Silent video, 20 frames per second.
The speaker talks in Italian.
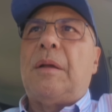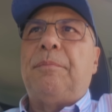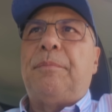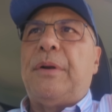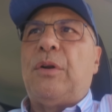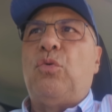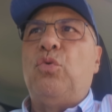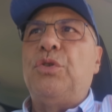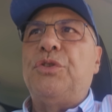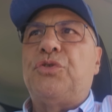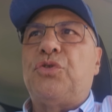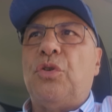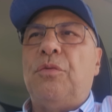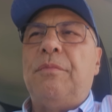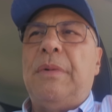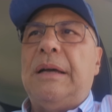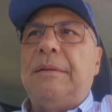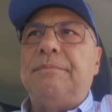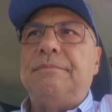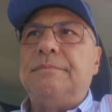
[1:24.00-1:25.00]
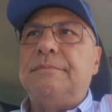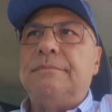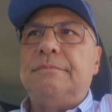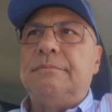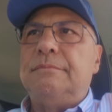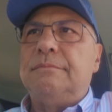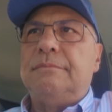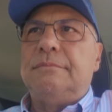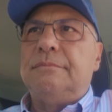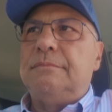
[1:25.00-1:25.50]
per cui insomma
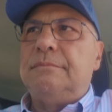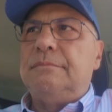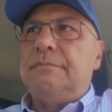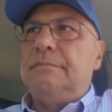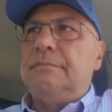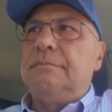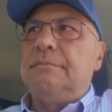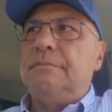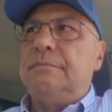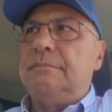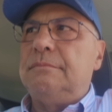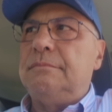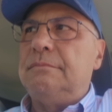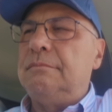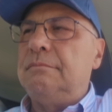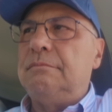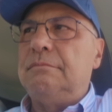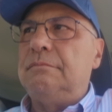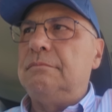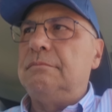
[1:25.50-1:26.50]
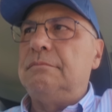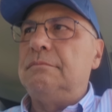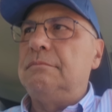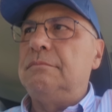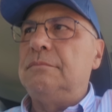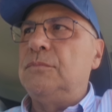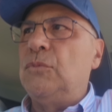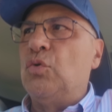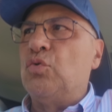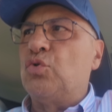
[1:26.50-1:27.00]
mm,
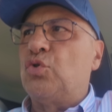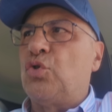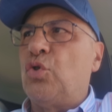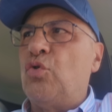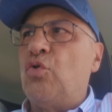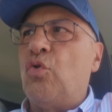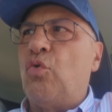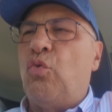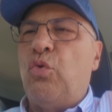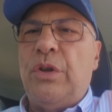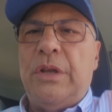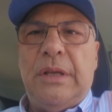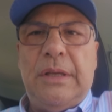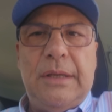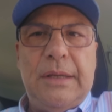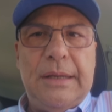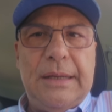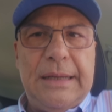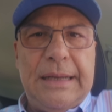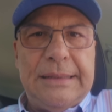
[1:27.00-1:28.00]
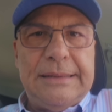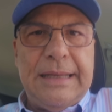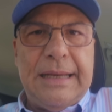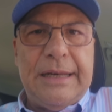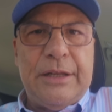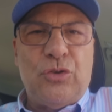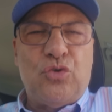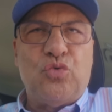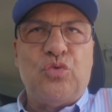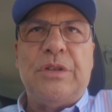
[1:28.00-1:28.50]
non sono qui a
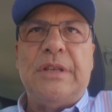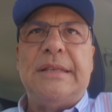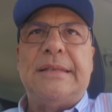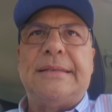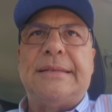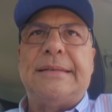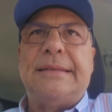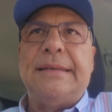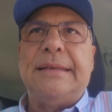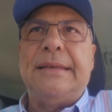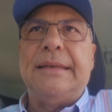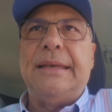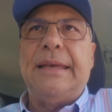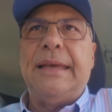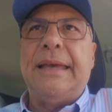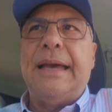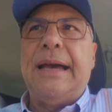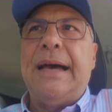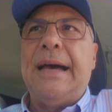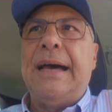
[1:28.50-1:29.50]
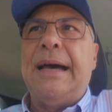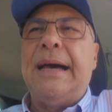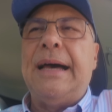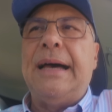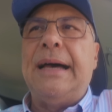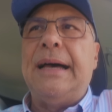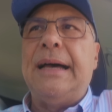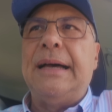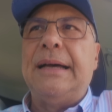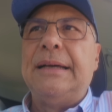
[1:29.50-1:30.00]
dare giudizi e
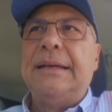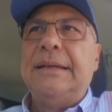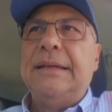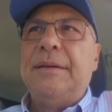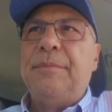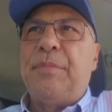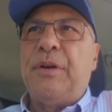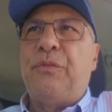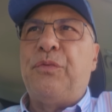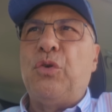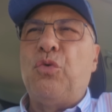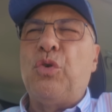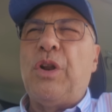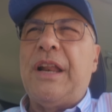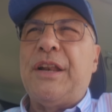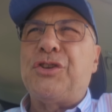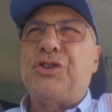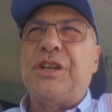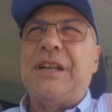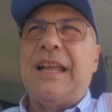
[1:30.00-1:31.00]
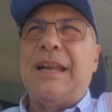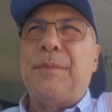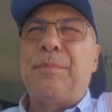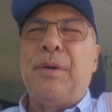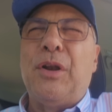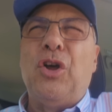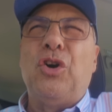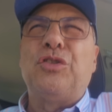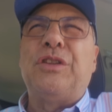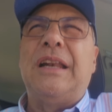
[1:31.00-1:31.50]
a prefigurare scenari,
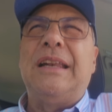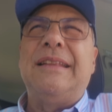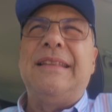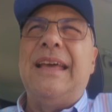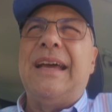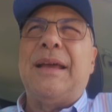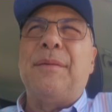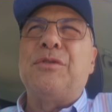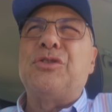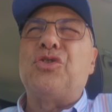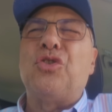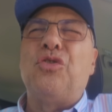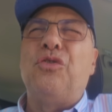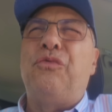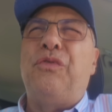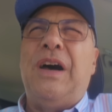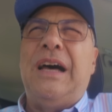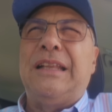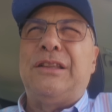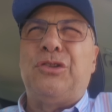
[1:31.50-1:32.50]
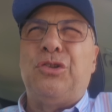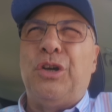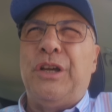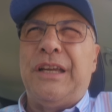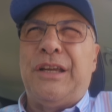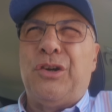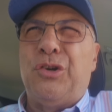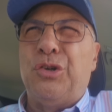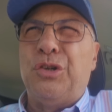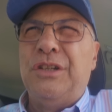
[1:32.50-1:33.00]
però dall'idea che mi sono fatto,
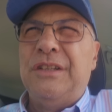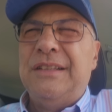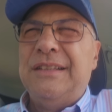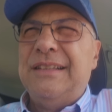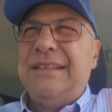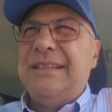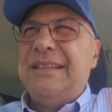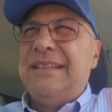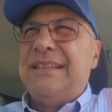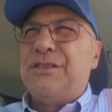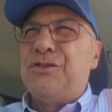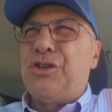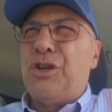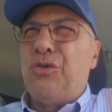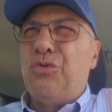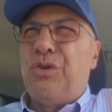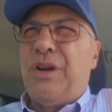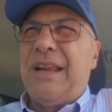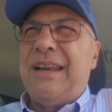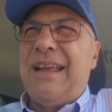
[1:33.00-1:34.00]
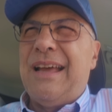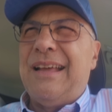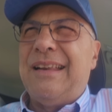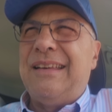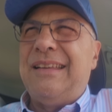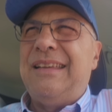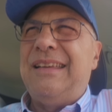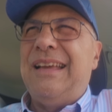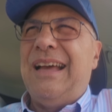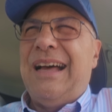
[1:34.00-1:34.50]
ecco, Gianluca
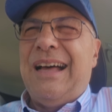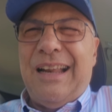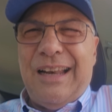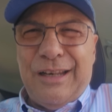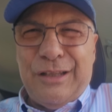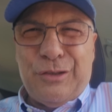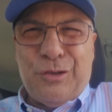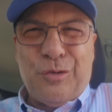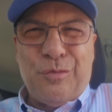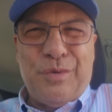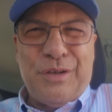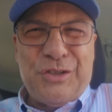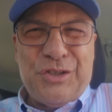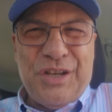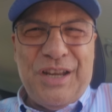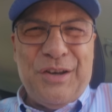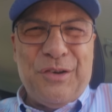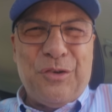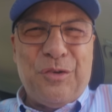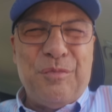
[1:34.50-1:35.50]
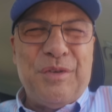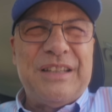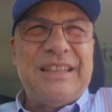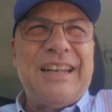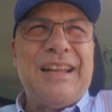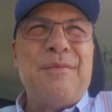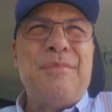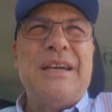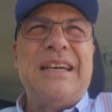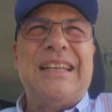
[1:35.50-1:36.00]
Nani, altro bresciano come
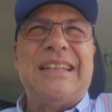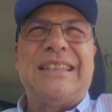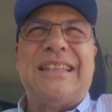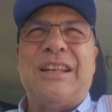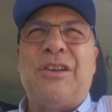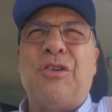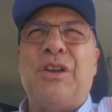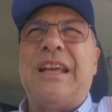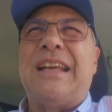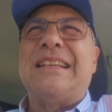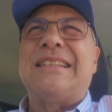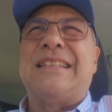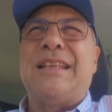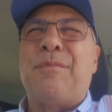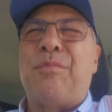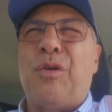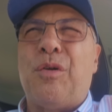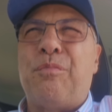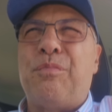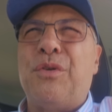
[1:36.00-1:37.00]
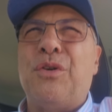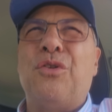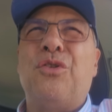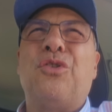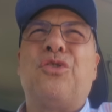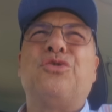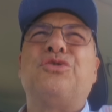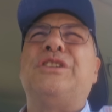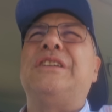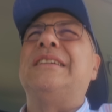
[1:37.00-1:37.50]
Andrea Berta, non è che stia
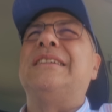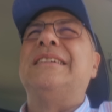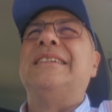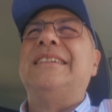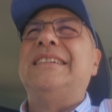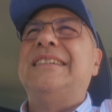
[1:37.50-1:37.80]
proprio così